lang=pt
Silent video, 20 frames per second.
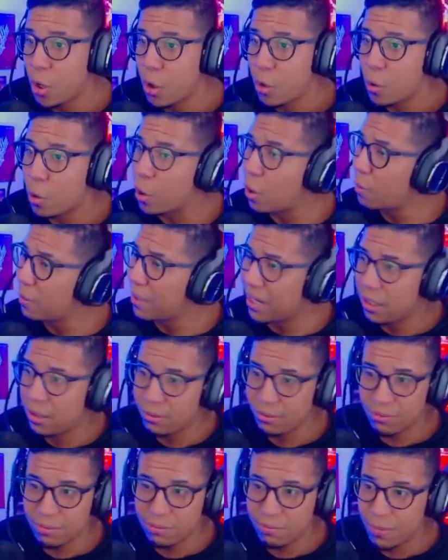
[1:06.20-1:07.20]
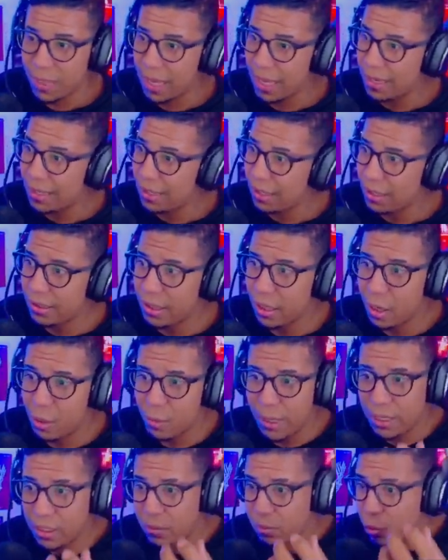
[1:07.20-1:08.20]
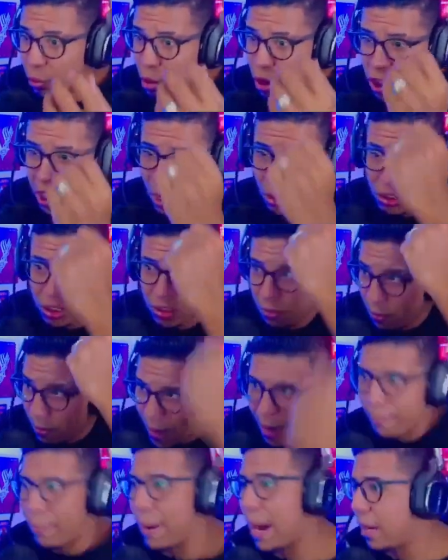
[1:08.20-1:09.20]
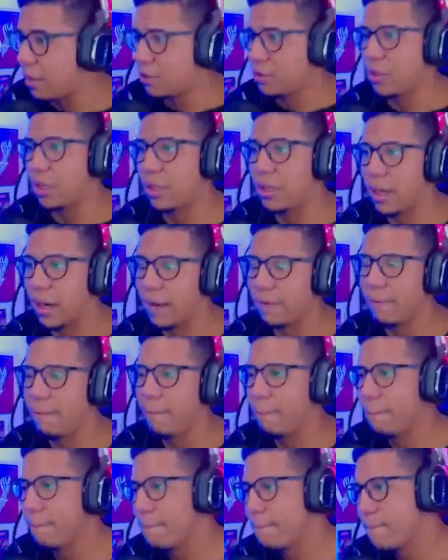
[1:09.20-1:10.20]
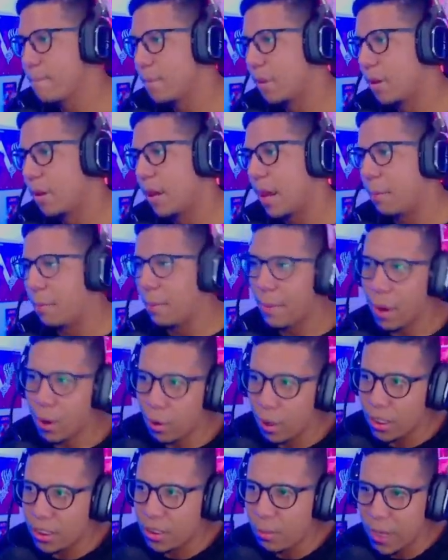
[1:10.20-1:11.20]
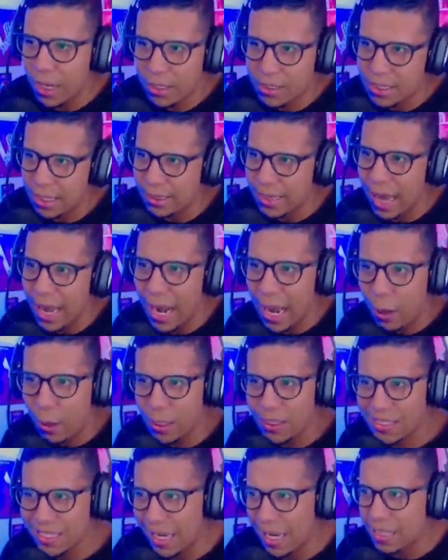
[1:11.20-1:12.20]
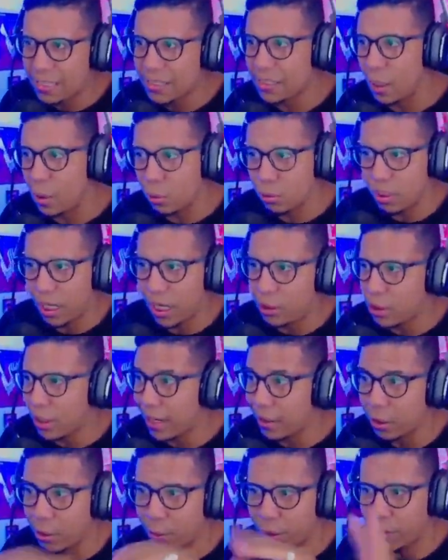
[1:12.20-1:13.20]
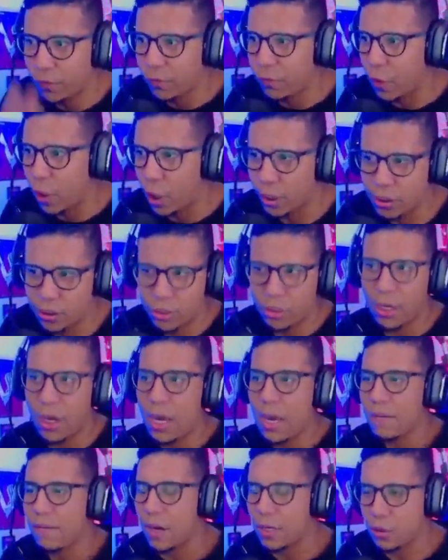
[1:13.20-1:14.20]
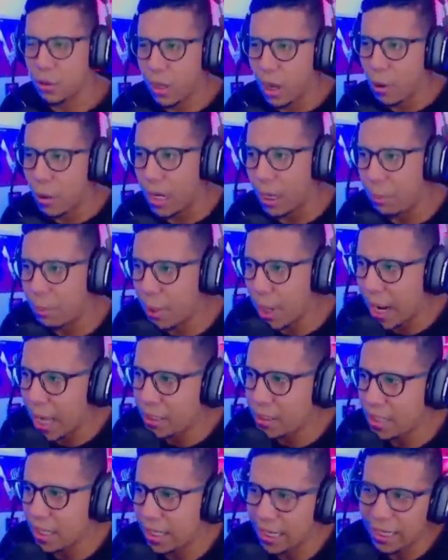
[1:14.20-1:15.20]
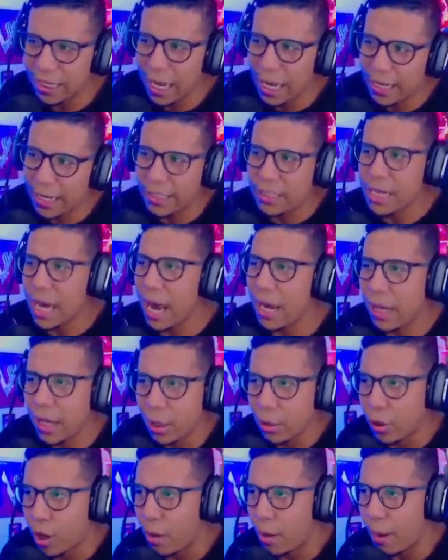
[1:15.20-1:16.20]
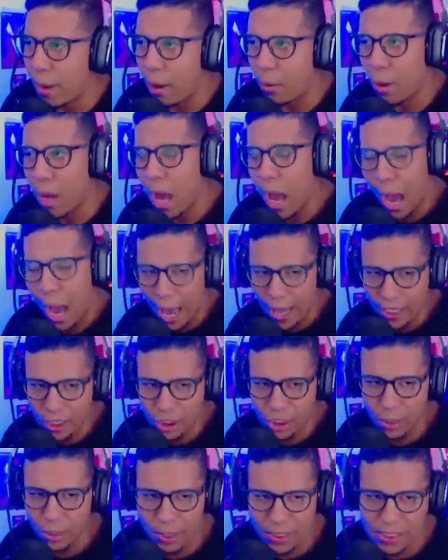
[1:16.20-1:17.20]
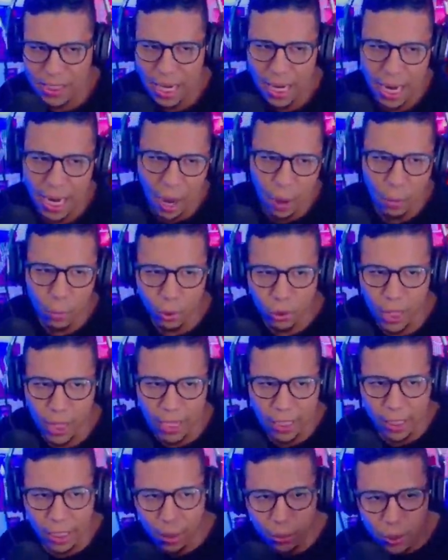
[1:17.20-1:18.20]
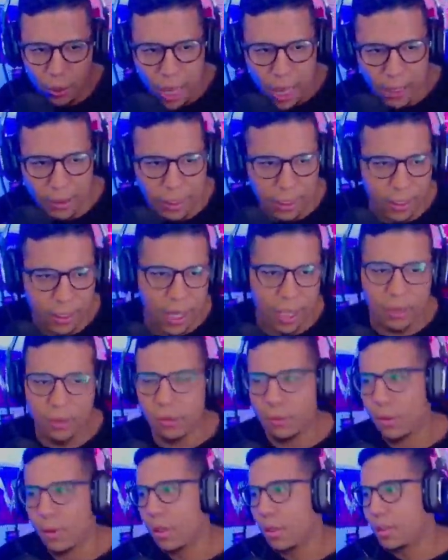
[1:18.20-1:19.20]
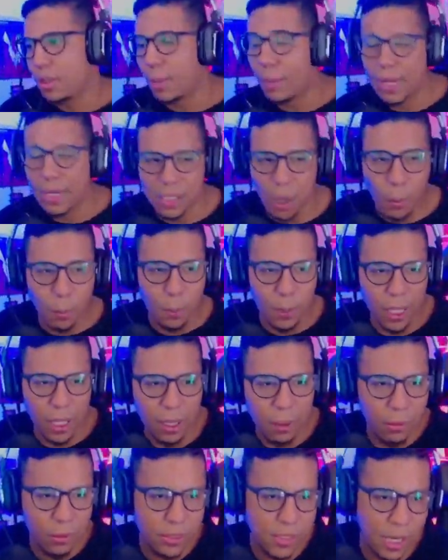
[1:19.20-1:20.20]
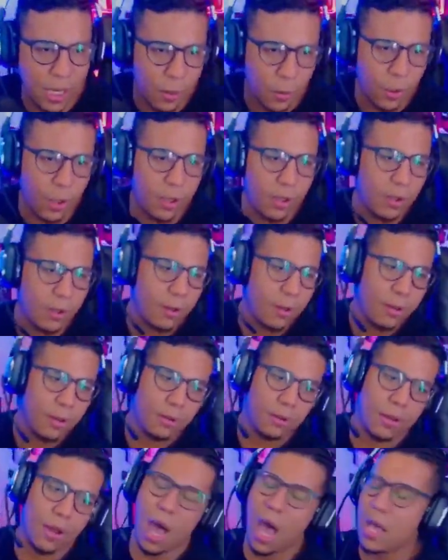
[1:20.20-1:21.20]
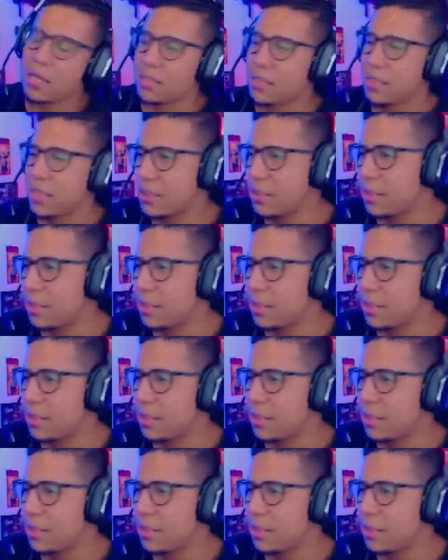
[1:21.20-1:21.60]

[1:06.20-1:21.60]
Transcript: ou, mano, ele literalmente puxar o time para baixo, tá ligado? É a mesma coisa, de, mano, você tá lá com a seleção, três jogadores muito fortes, vai jogar um campeonatinho, aquele que é arinho normal. Aí chama, sei lá, um botequinho lá, tá ligado? Chama seu primo, sacou? Nossa